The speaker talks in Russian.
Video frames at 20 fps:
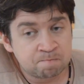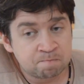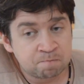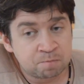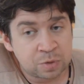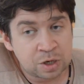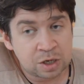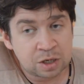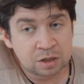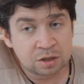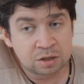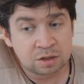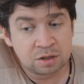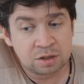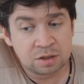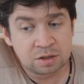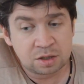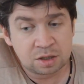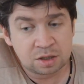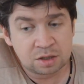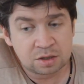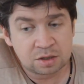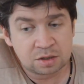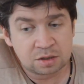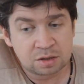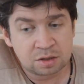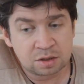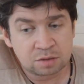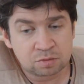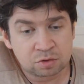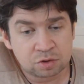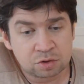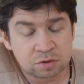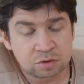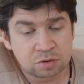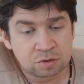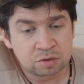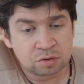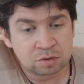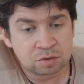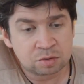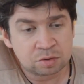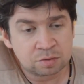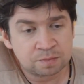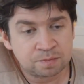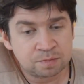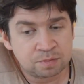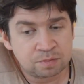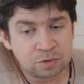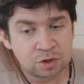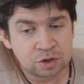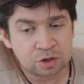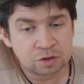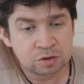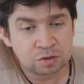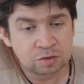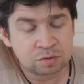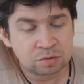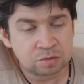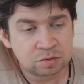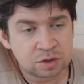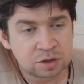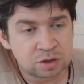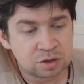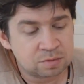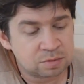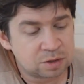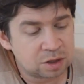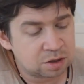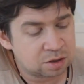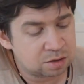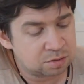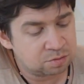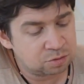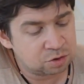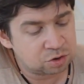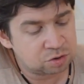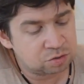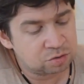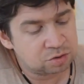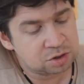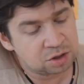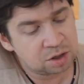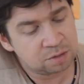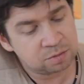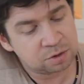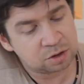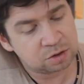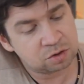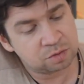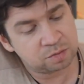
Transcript: проект интересен тем, что между, скажем так, между теми, кто